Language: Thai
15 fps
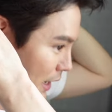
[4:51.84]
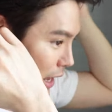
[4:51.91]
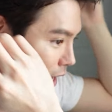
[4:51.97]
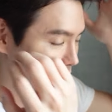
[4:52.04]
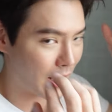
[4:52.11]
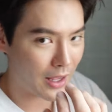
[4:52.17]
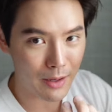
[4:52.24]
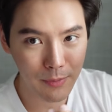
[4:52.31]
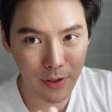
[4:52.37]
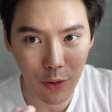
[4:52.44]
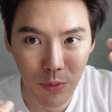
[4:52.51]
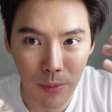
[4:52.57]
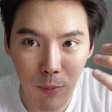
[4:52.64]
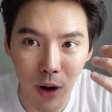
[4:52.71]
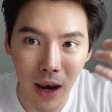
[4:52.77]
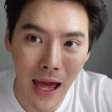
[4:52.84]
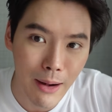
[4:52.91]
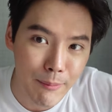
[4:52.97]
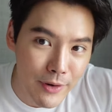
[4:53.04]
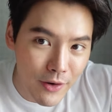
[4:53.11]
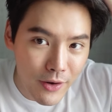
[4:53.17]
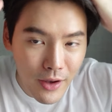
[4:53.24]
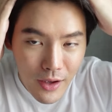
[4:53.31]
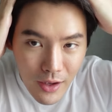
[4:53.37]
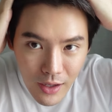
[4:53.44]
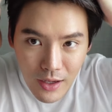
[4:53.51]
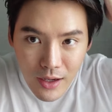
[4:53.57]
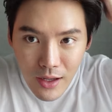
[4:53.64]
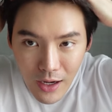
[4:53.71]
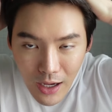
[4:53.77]
ข้างหลังนะ อันนั้นจะดูแบบโบราณหน่อย
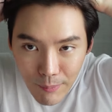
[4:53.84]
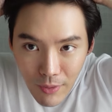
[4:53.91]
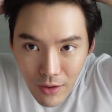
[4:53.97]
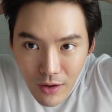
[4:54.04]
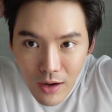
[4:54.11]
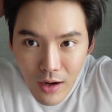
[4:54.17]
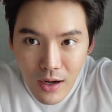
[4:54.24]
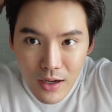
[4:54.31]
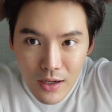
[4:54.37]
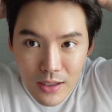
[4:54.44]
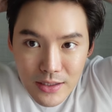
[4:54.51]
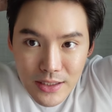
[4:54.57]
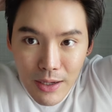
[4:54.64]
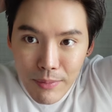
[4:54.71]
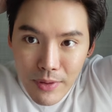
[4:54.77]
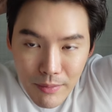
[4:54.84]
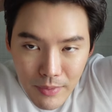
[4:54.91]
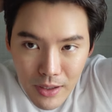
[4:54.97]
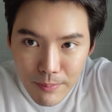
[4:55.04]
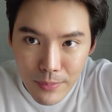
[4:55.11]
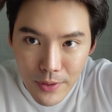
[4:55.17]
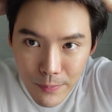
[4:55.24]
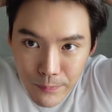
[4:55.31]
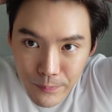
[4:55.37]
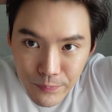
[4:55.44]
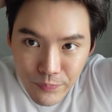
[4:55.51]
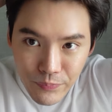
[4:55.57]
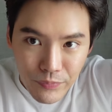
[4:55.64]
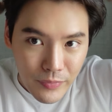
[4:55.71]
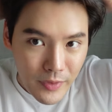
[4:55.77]
ครับแล้วก็จับขึ้นมาปุ๊บ
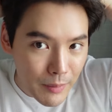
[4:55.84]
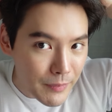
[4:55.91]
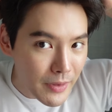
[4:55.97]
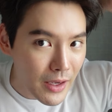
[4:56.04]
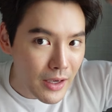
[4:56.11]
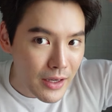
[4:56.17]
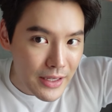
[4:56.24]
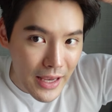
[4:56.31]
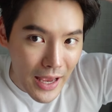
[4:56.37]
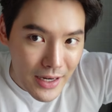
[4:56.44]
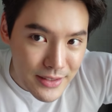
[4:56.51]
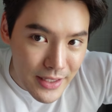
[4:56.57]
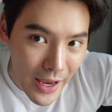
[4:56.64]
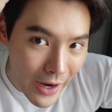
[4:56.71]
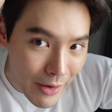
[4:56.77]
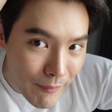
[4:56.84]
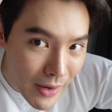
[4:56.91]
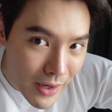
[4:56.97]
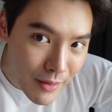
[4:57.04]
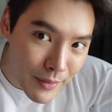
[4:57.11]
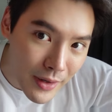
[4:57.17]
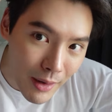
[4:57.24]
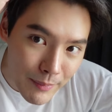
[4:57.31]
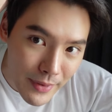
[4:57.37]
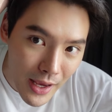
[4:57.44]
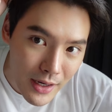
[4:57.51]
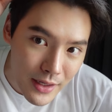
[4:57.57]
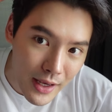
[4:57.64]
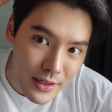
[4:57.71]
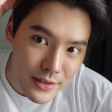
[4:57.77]
เนี่ยแยกแสกเห็นไหมพยายามแย
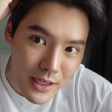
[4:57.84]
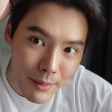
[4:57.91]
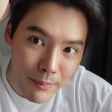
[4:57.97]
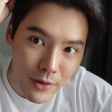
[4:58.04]
กแยกแสก